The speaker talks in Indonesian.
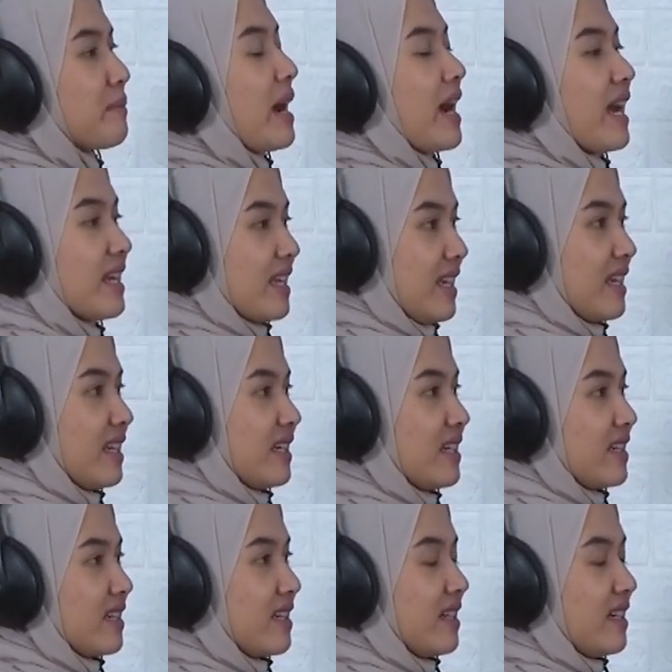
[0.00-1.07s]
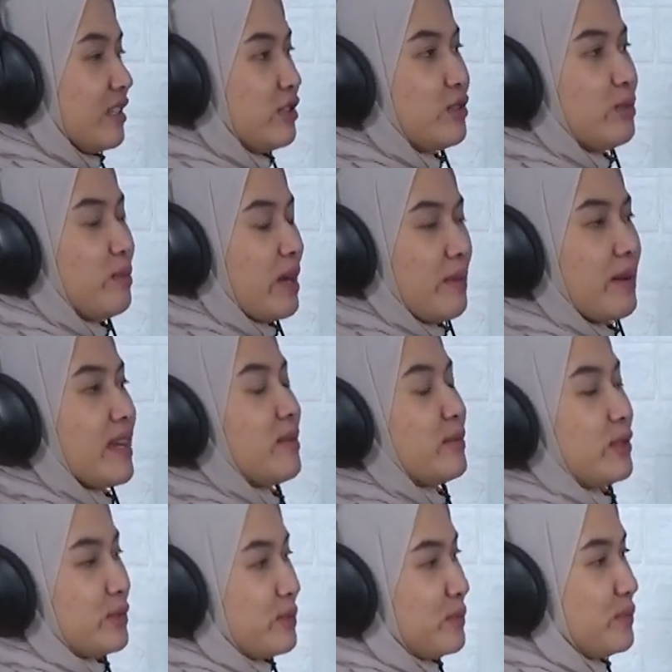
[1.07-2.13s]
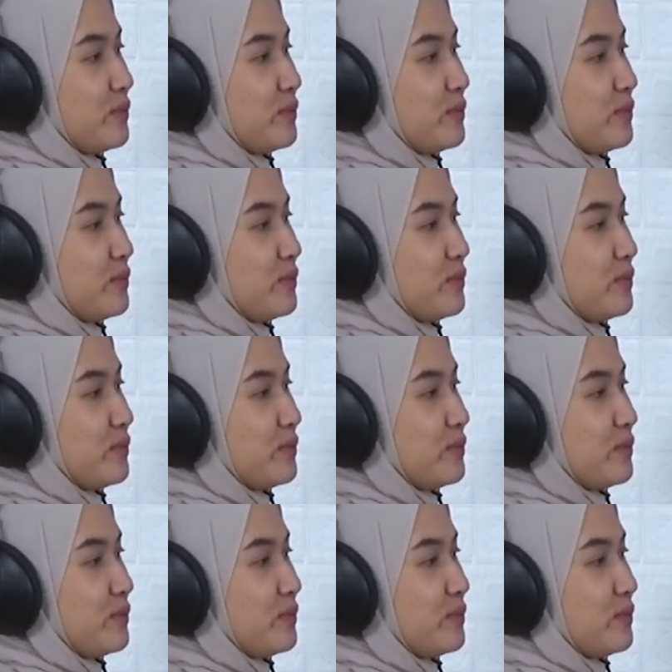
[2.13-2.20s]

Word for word: makanan. Itu bagaimana, Bu?